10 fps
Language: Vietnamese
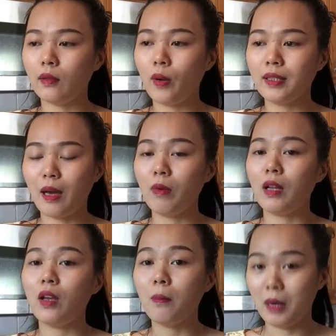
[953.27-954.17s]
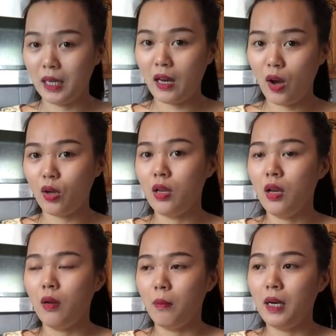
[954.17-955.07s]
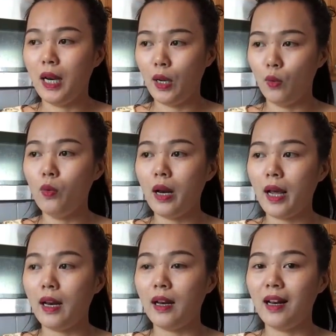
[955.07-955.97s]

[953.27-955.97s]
quan trọng là do mình thôi, mình hiểu là